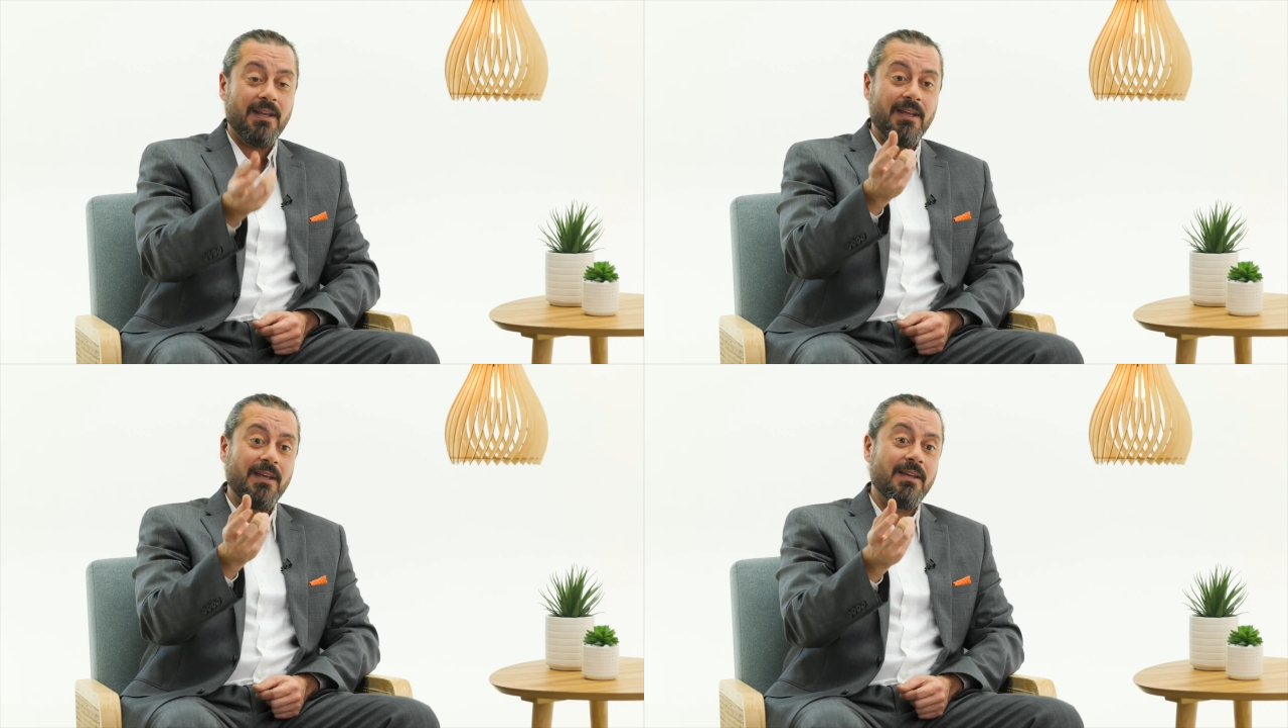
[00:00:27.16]

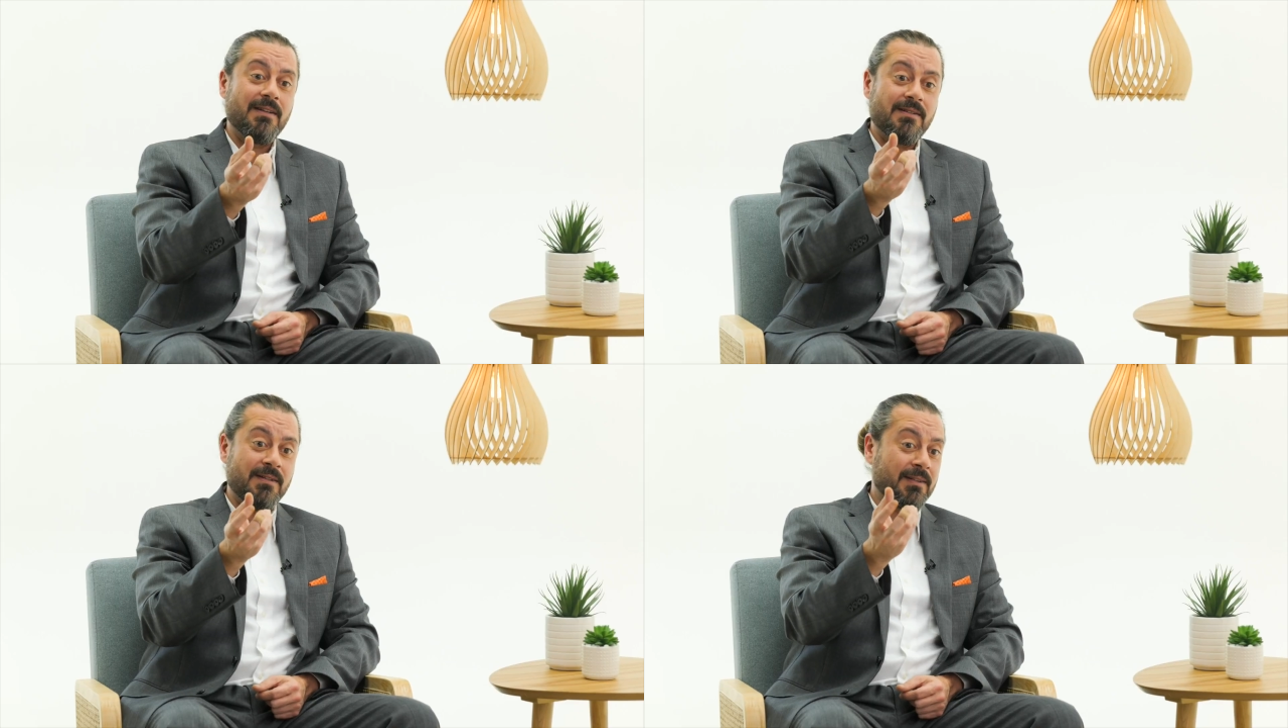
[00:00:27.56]
et
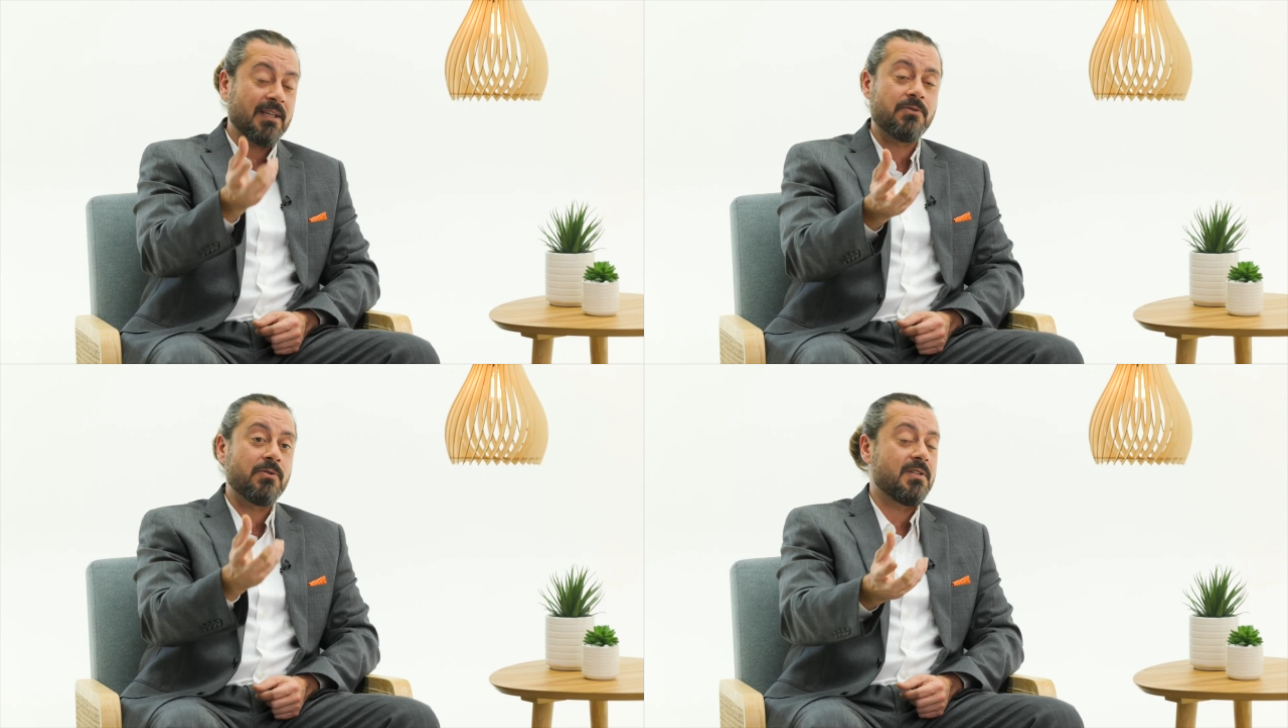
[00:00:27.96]

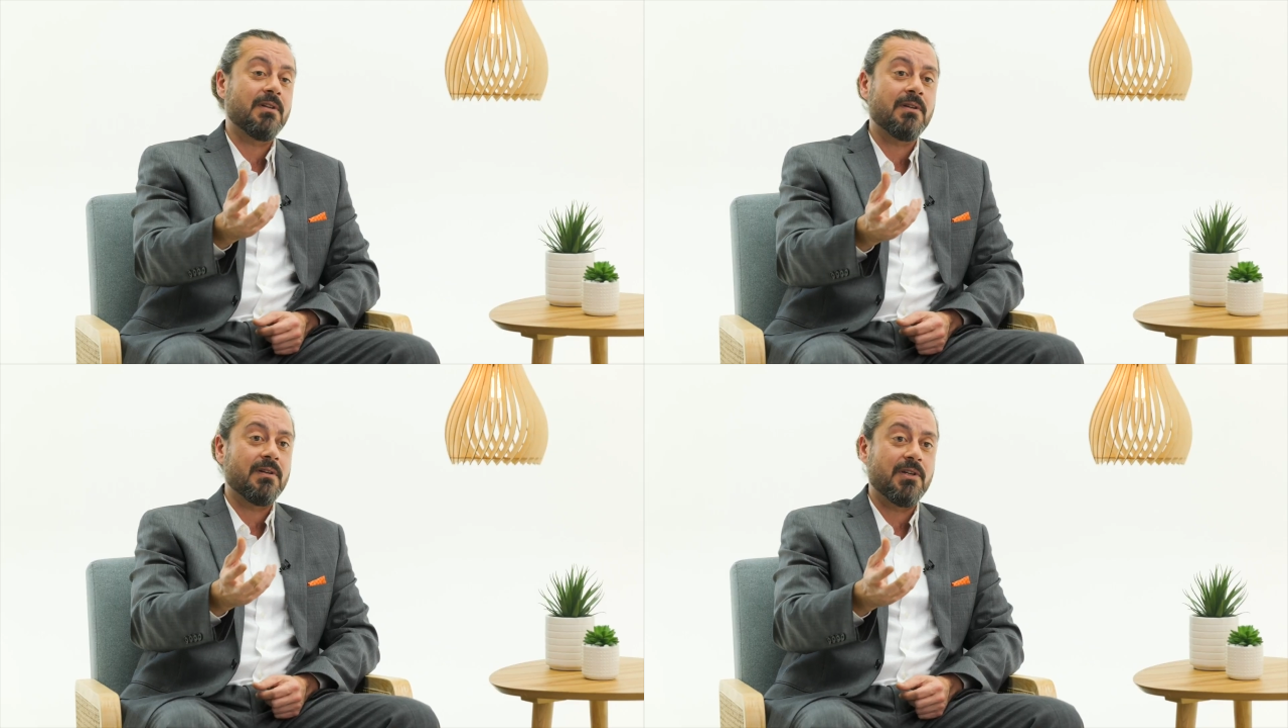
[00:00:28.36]
très
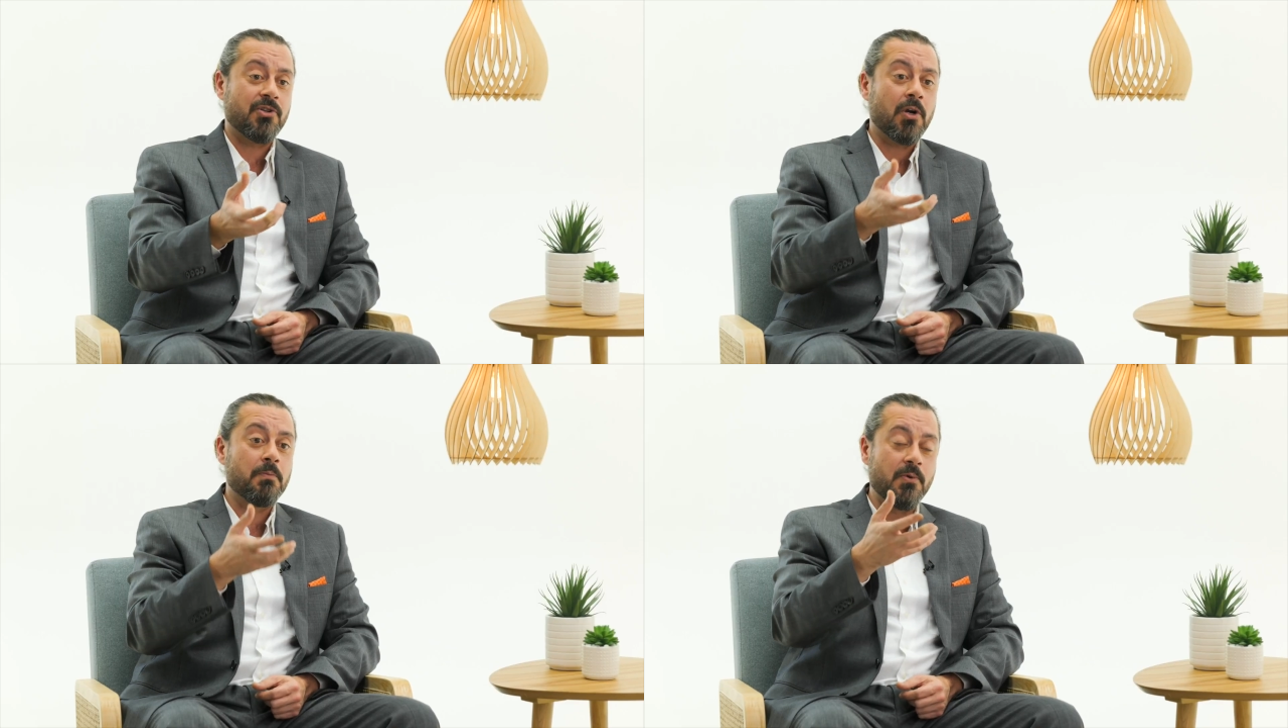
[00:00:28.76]
utile. Les
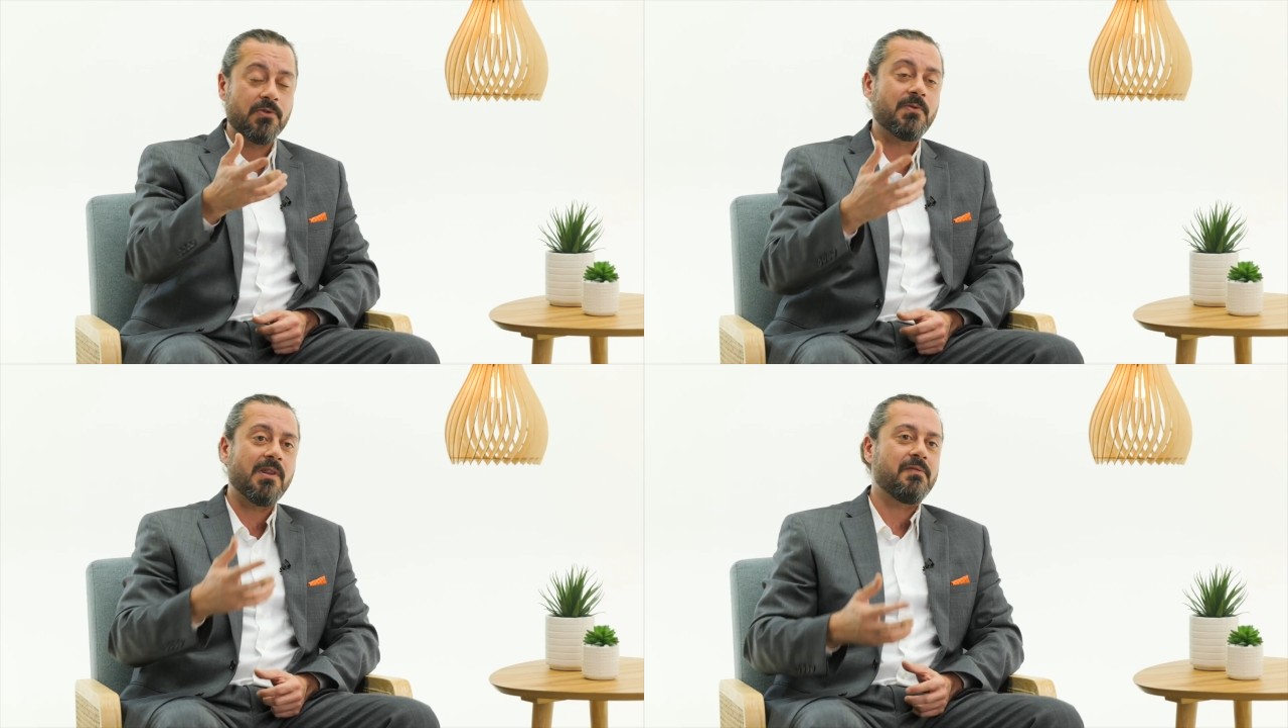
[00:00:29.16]
gens ont
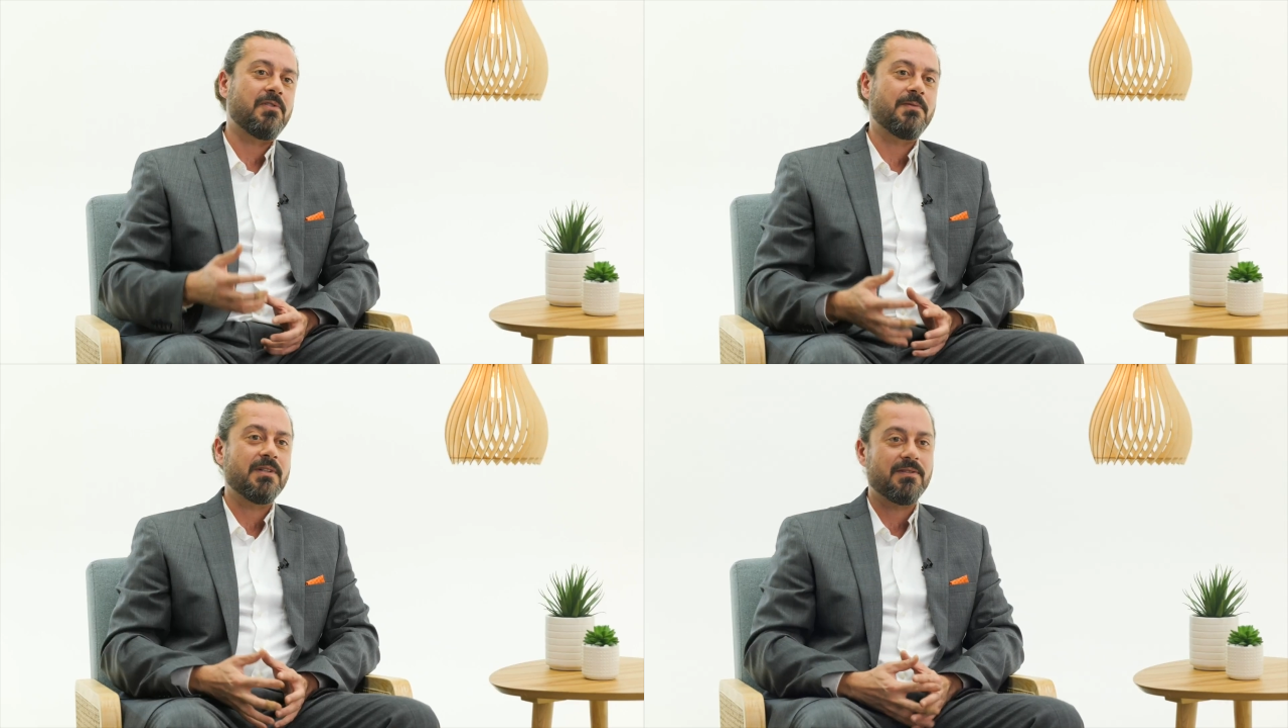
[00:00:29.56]
besoin
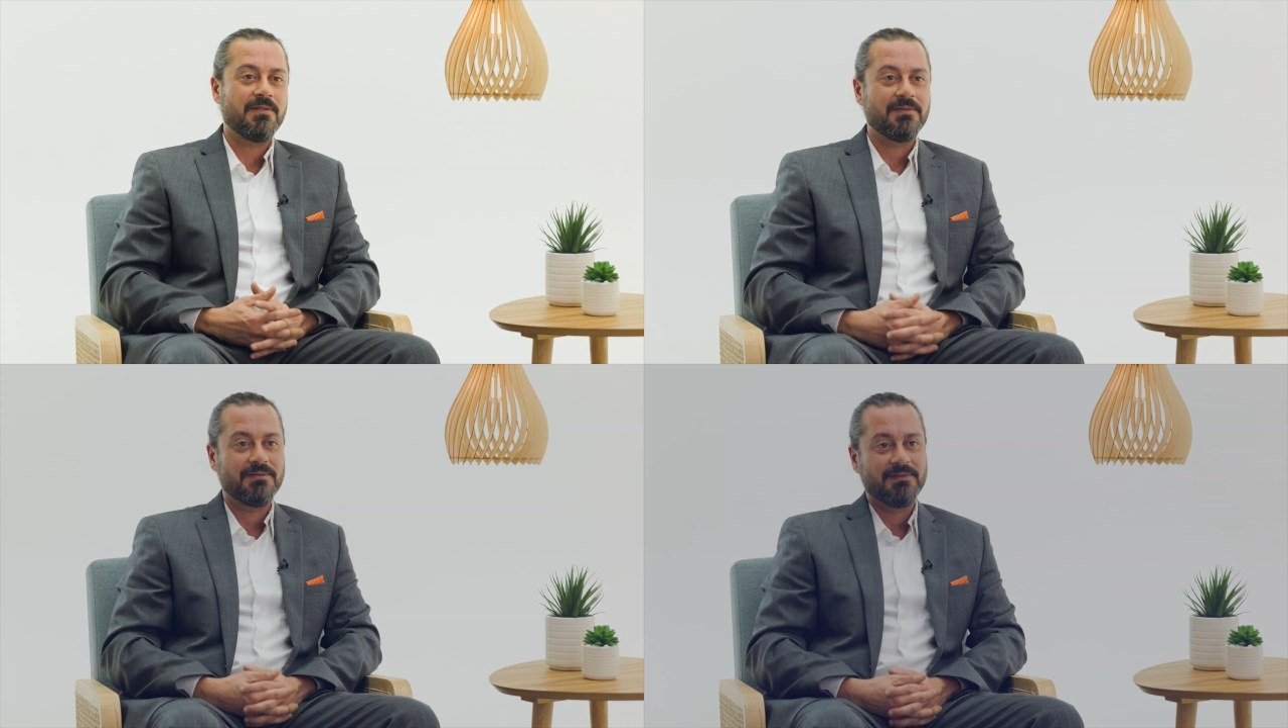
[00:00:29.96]
d'informations.